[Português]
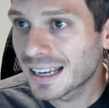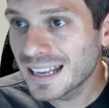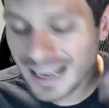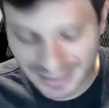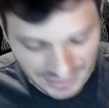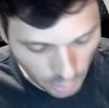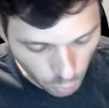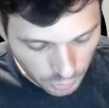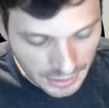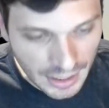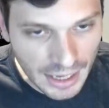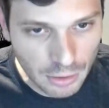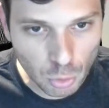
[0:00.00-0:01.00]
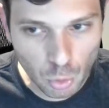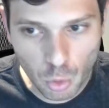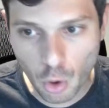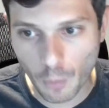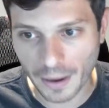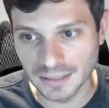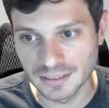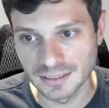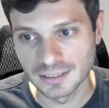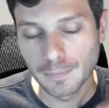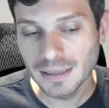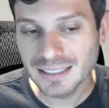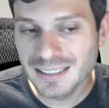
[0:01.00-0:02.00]
criação dentro do Google
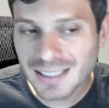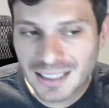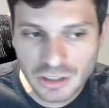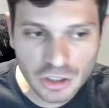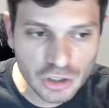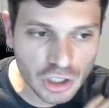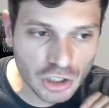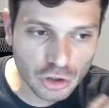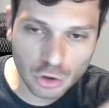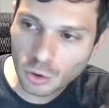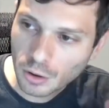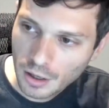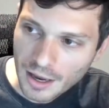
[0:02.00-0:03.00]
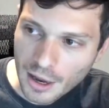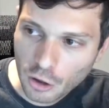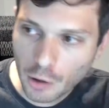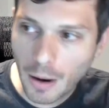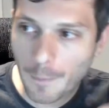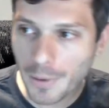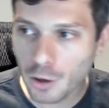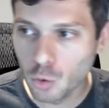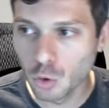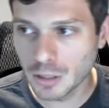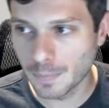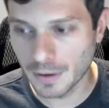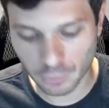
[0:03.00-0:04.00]
Ads. Mas antes disso, eu tenho uma
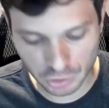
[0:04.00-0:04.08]
pergunta para